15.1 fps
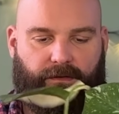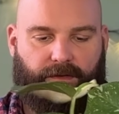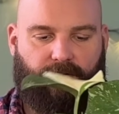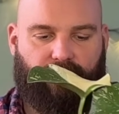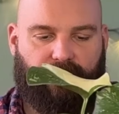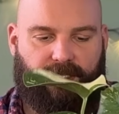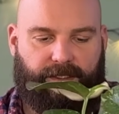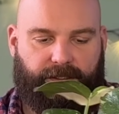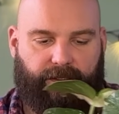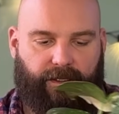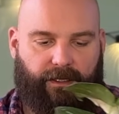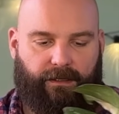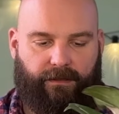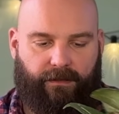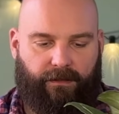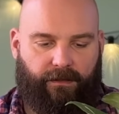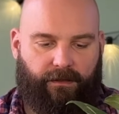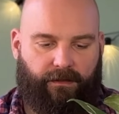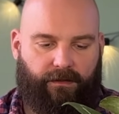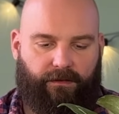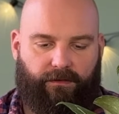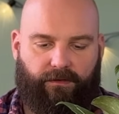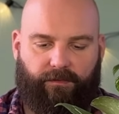korzystne.
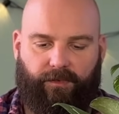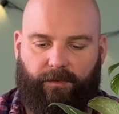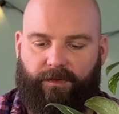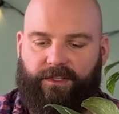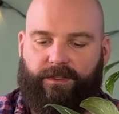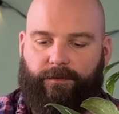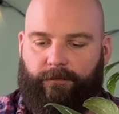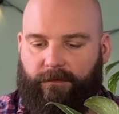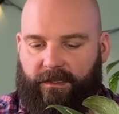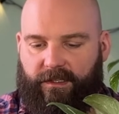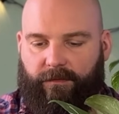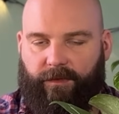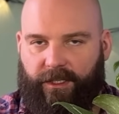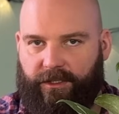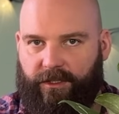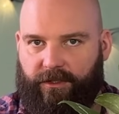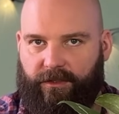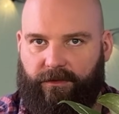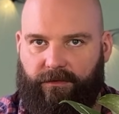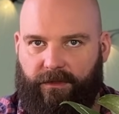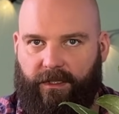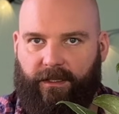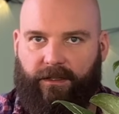No bo będzie mogła zobaczyć, czy
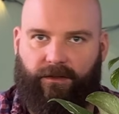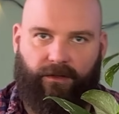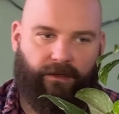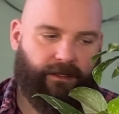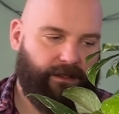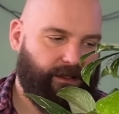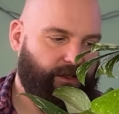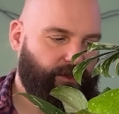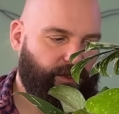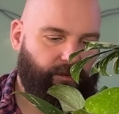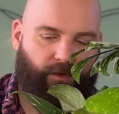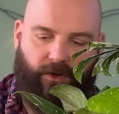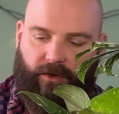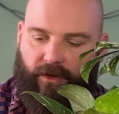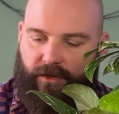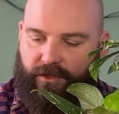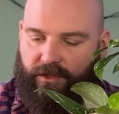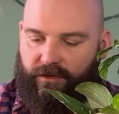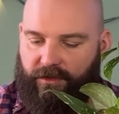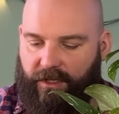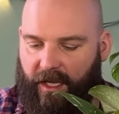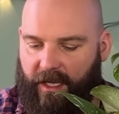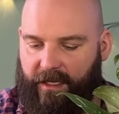tutaj na dole jest jeszcze mokro, czy
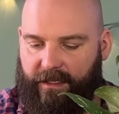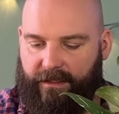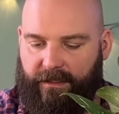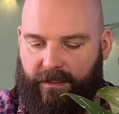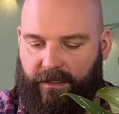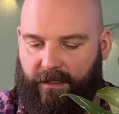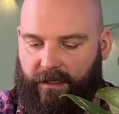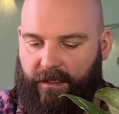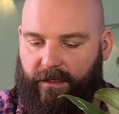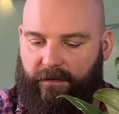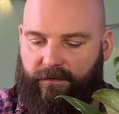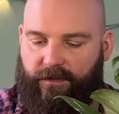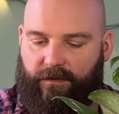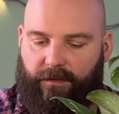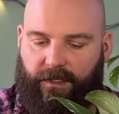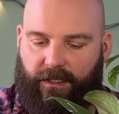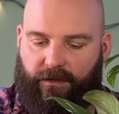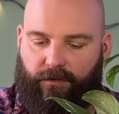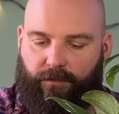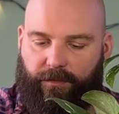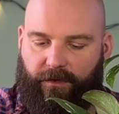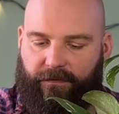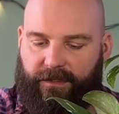już nie jest. W sumie tak
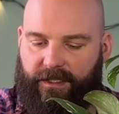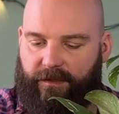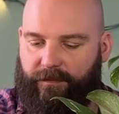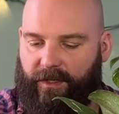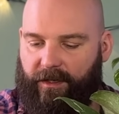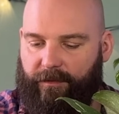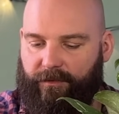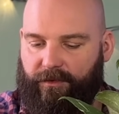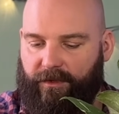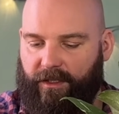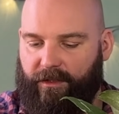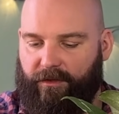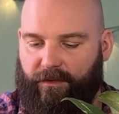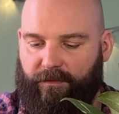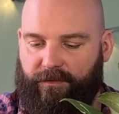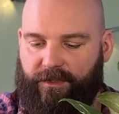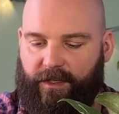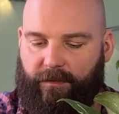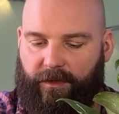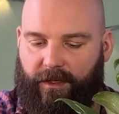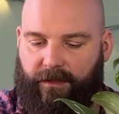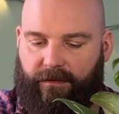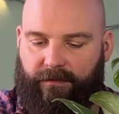głupio wysypałem tutaj tą
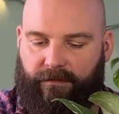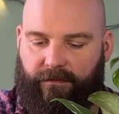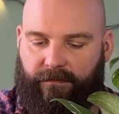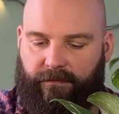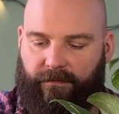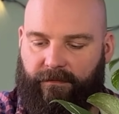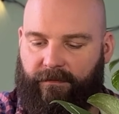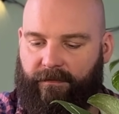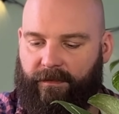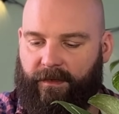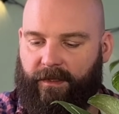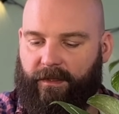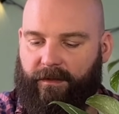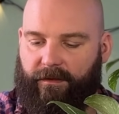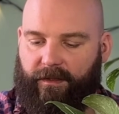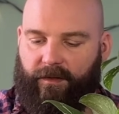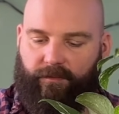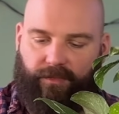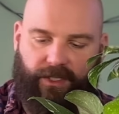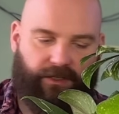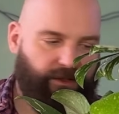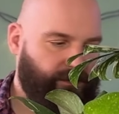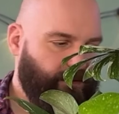ziemię, ten
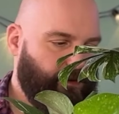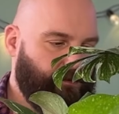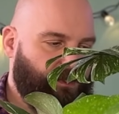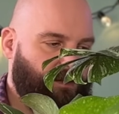bigos w tą